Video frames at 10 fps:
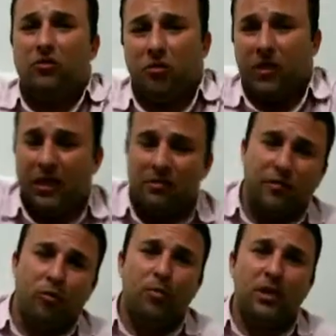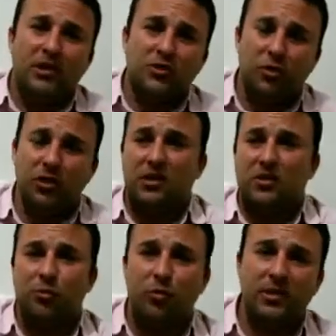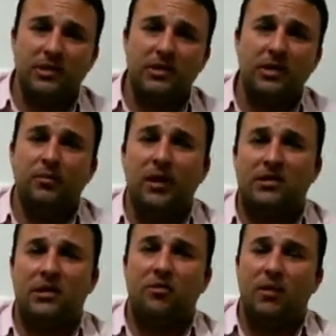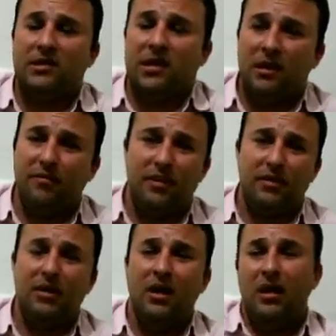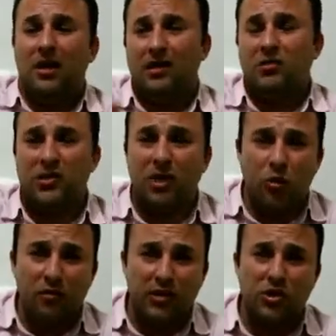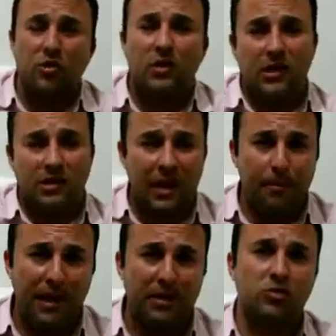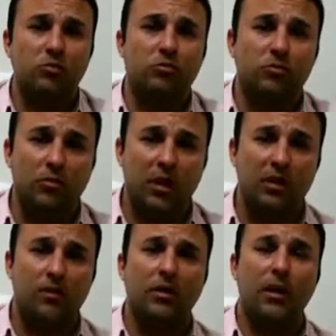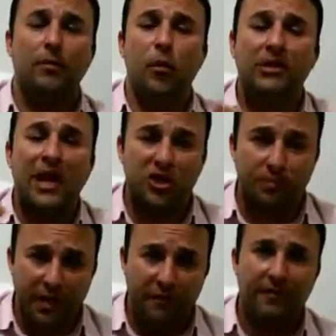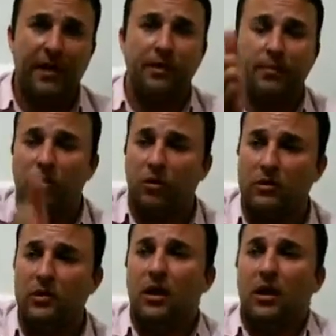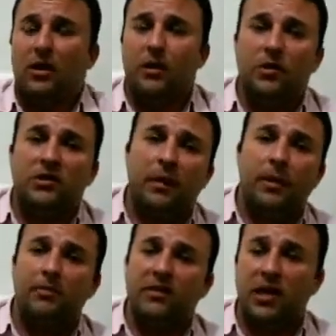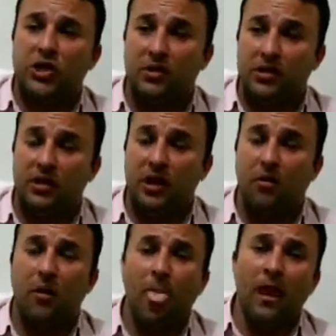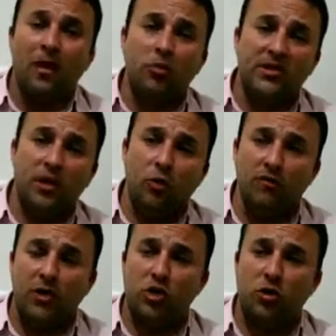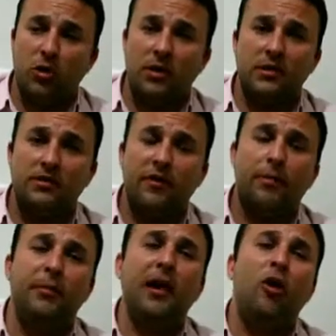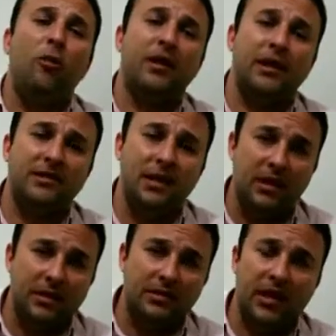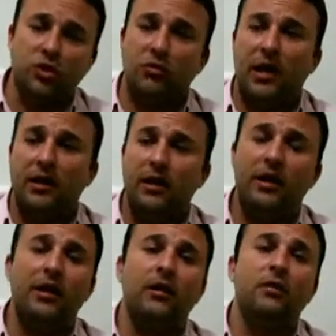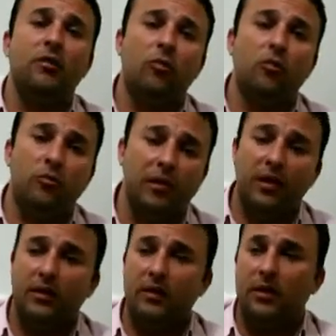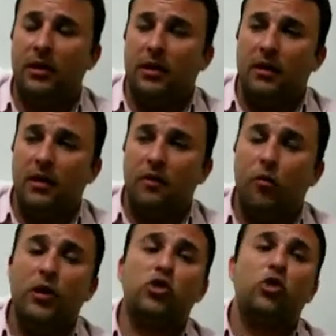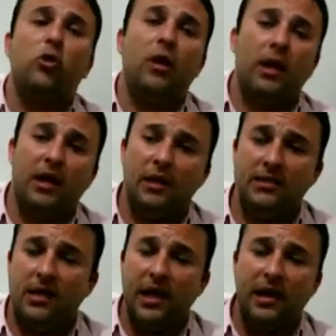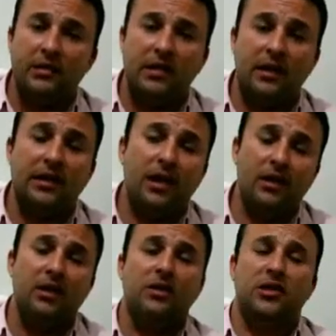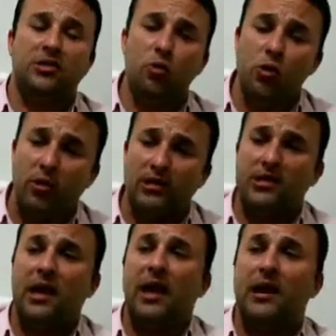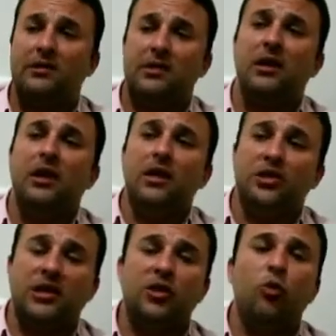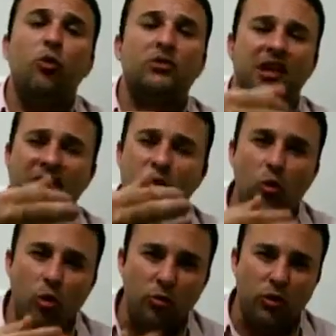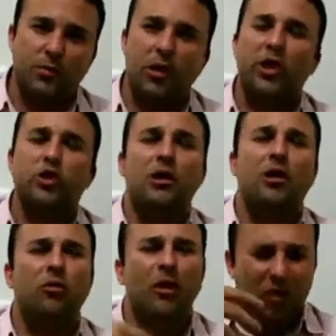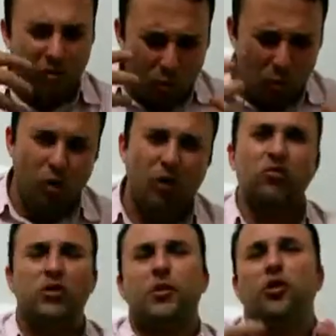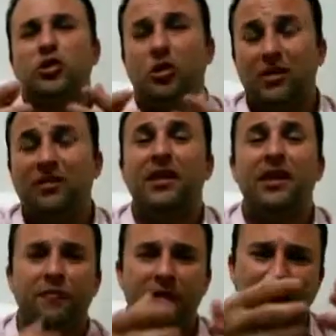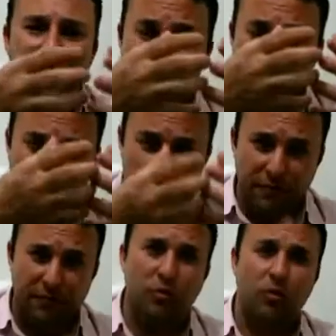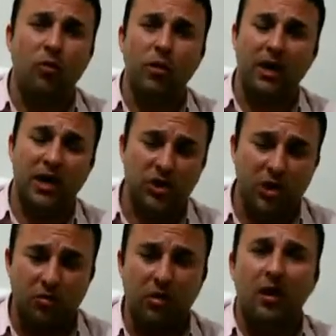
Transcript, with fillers: que o Crato vem ocupando nas políticas públicas de dimensão mais relevante. Quer dizer, o Centro de Convenções é apenas um, uma, uma, abordagem periférica para nós depois trabalharmos a questão central. O Centro de Convenções foi a primeira obra das grandes na região do Cariri que né, é, começou a, a ser realizado. Está aí, já se concluiu a CEASA, já se, já se concluiu o Hospital Regional, concordo, o Hospital Regional deveria ficar realmente onde ele ficou, em uma região,